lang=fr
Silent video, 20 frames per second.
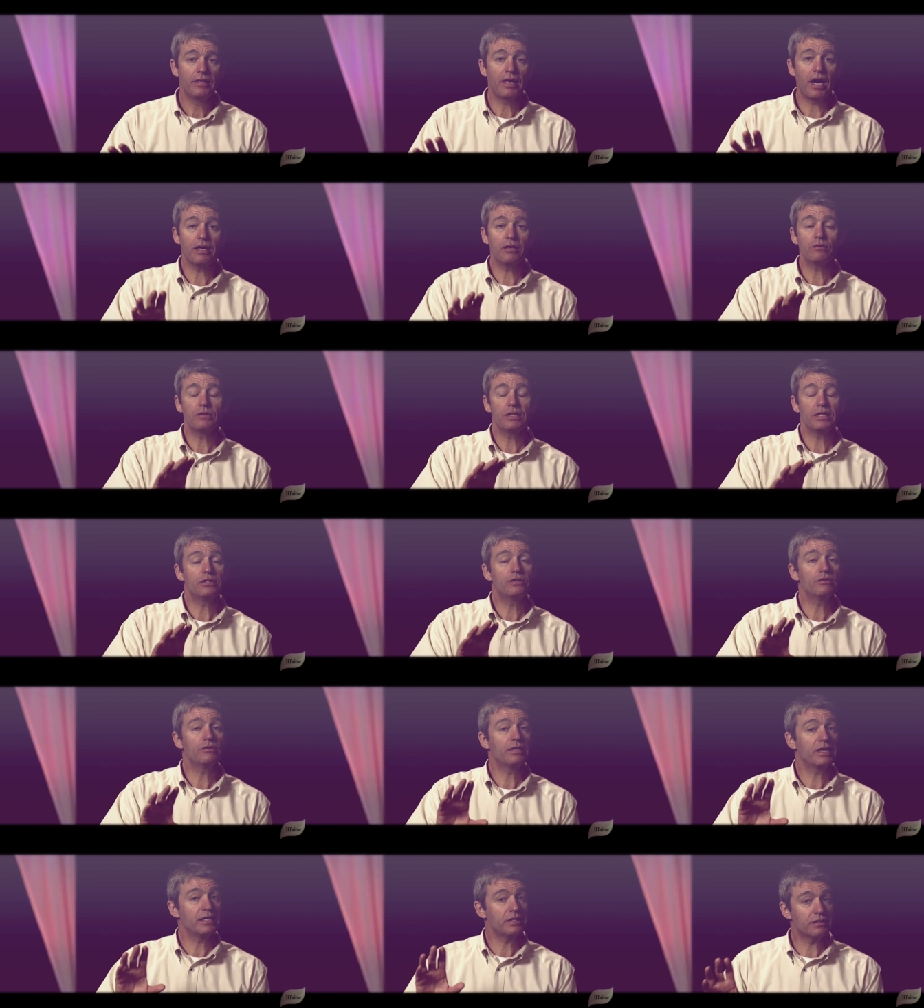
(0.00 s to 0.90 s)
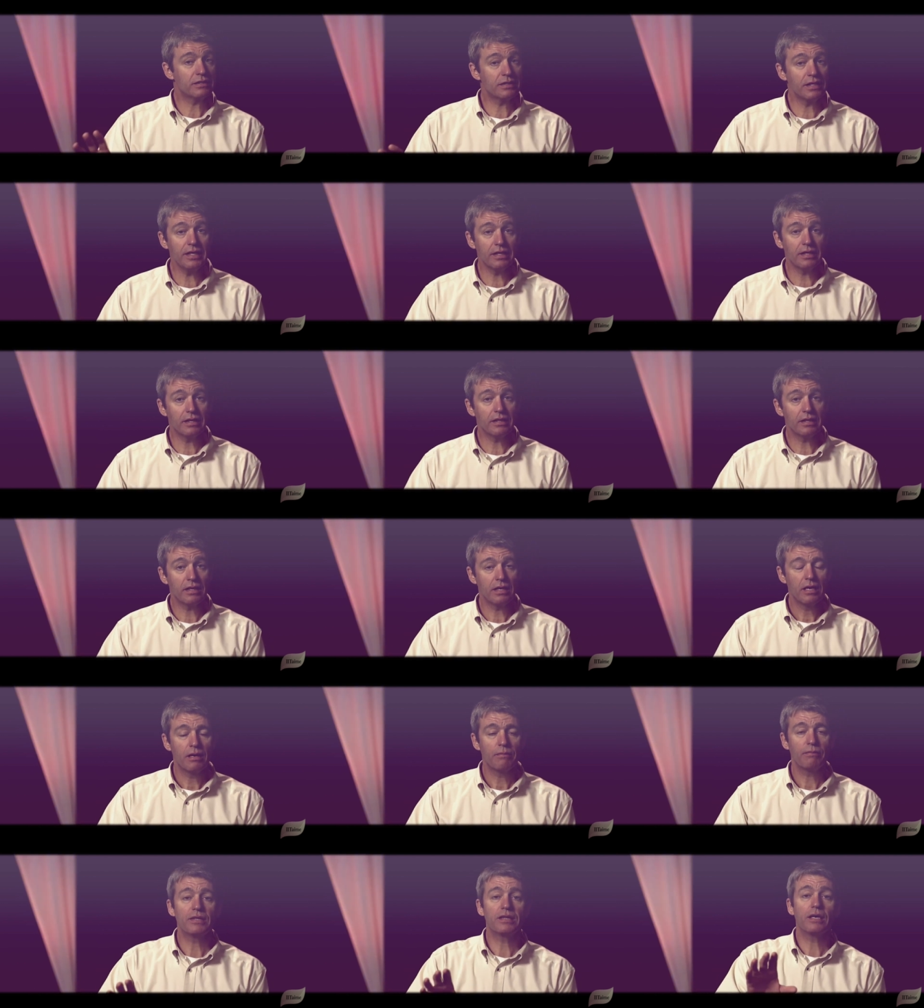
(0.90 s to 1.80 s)
non seulement qu'ils
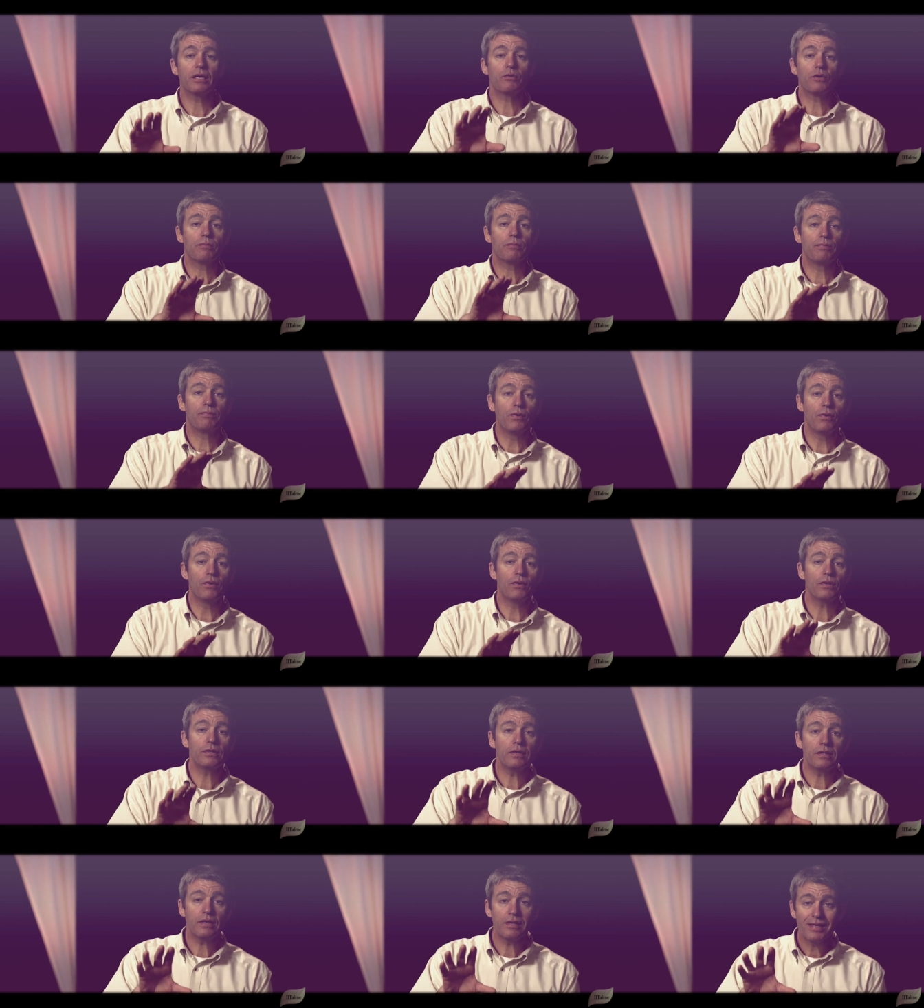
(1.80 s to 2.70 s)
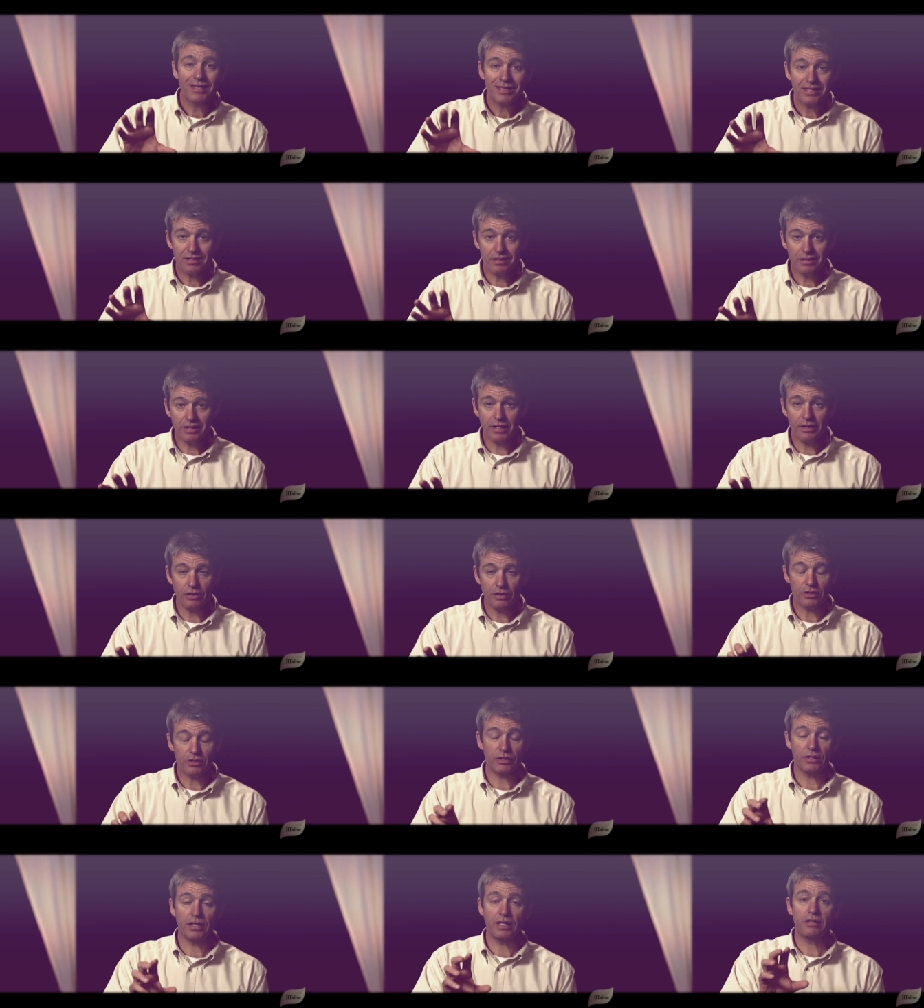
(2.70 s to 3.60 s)
pêchent, mais qu'ils sont nés pêcheurs
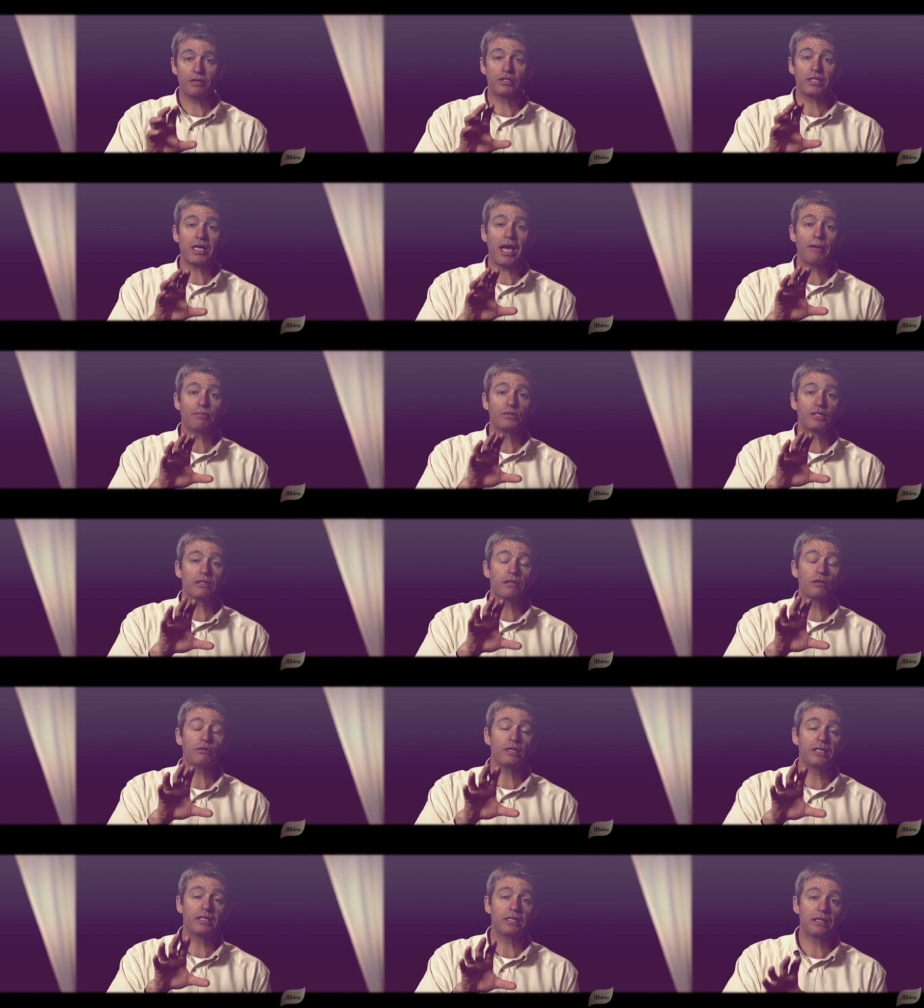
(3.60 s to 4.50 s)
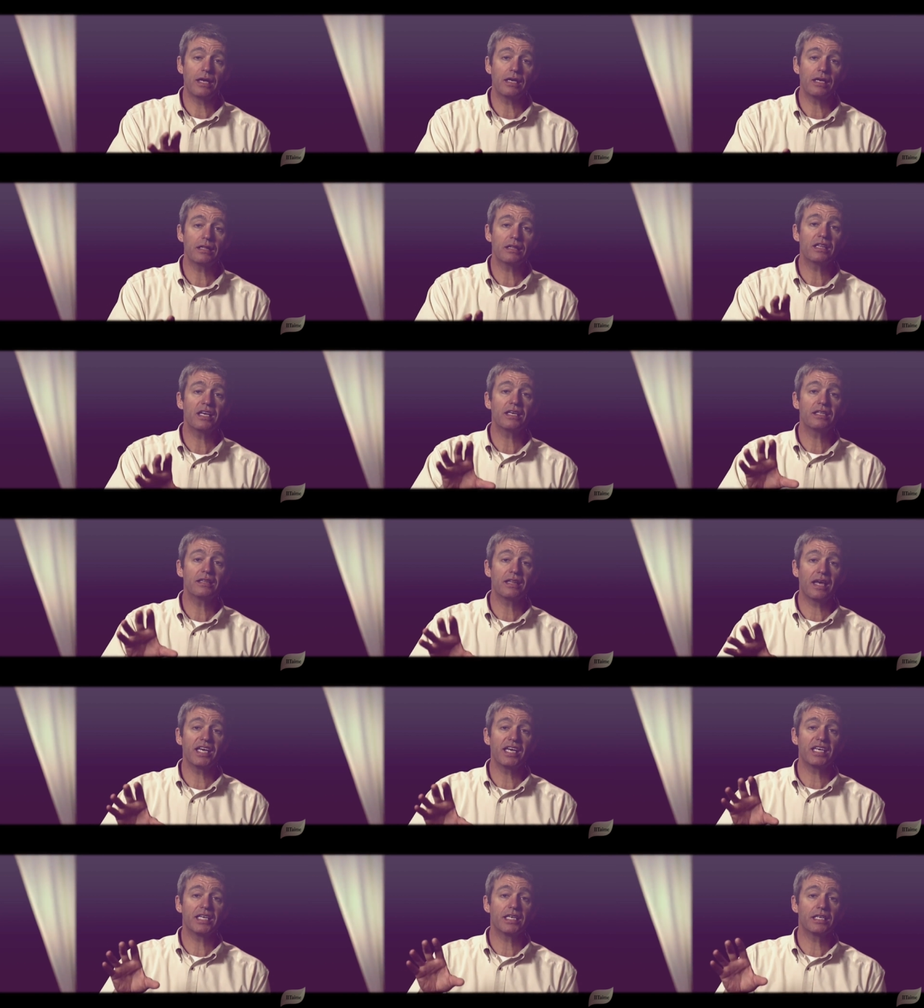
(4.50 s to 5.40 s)
et qu'il n'y a absolument rien qu'ils
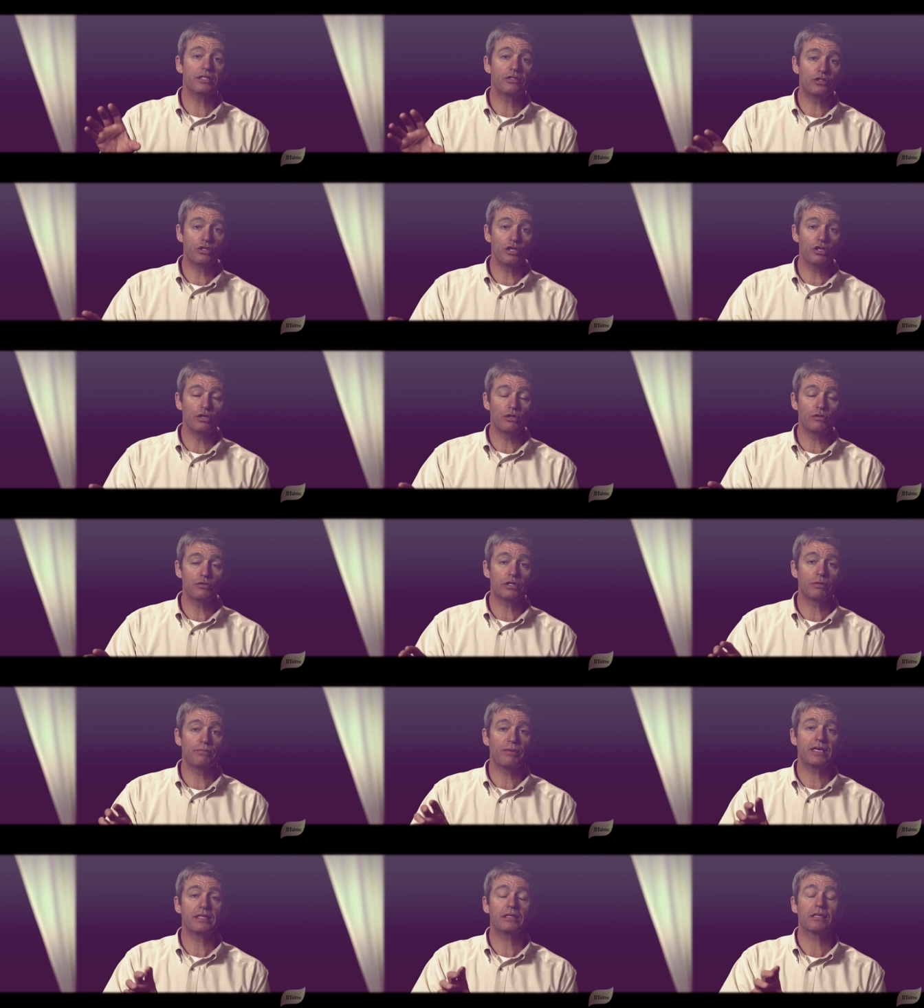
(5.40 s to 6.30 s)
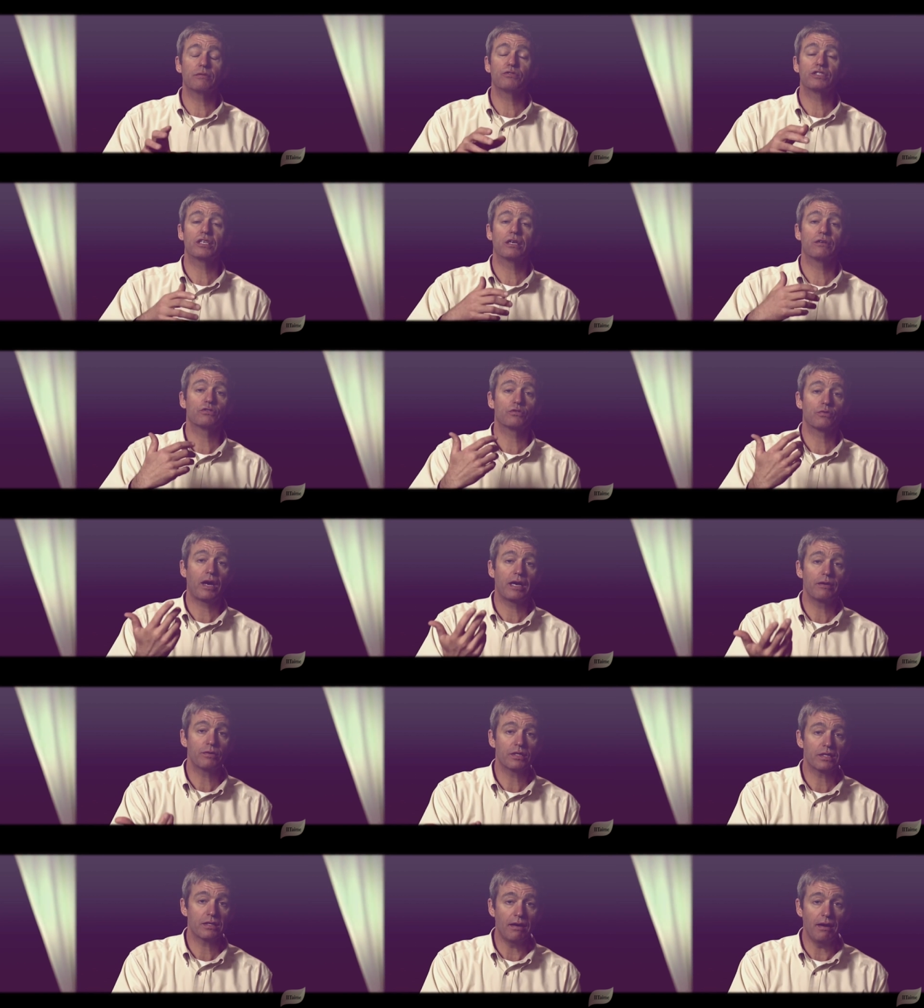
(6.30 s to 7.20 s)
puissent faire eux-mêmes pour être
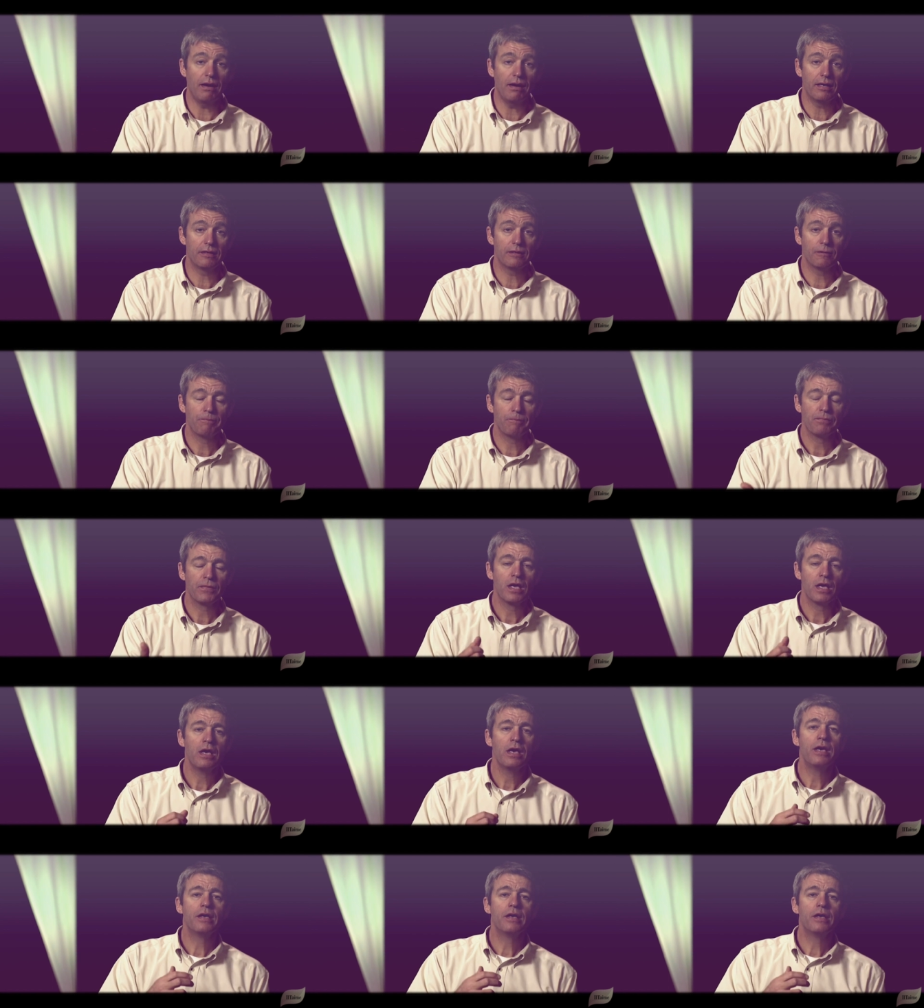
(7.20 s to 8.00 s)
justes devant Dieu.